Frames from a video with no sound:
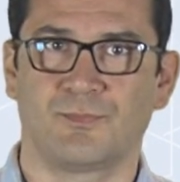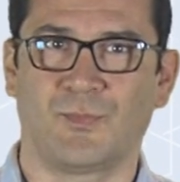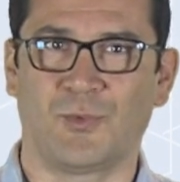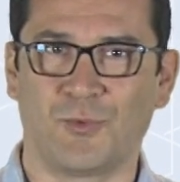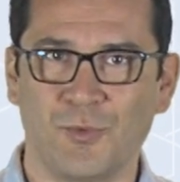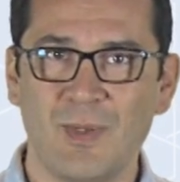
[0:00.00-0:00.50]

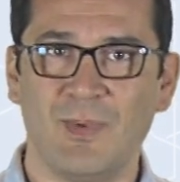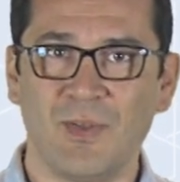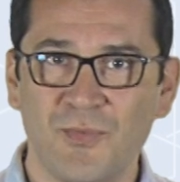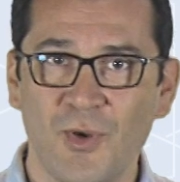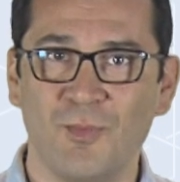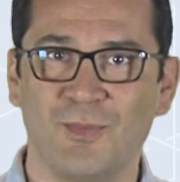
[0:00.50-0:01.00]
Ce sont les
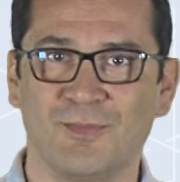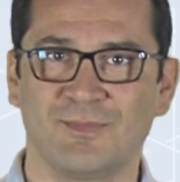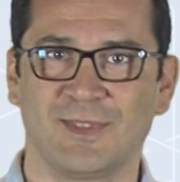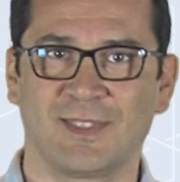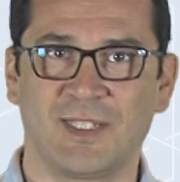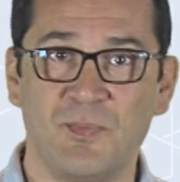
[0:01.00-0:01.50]
plateformes
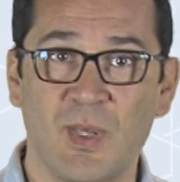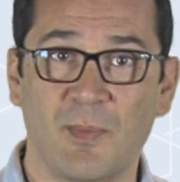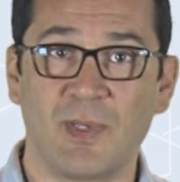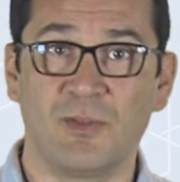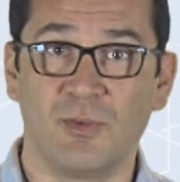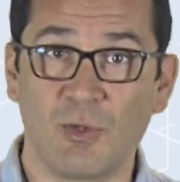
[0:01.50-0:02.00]
qui
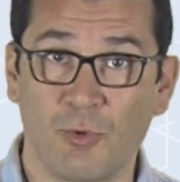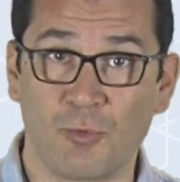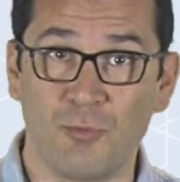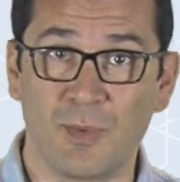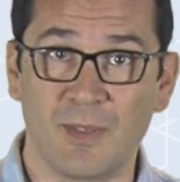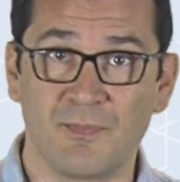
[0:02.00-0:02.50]
permettent de les
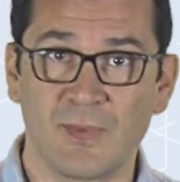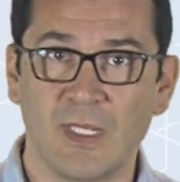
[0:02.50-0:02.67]
regrouper.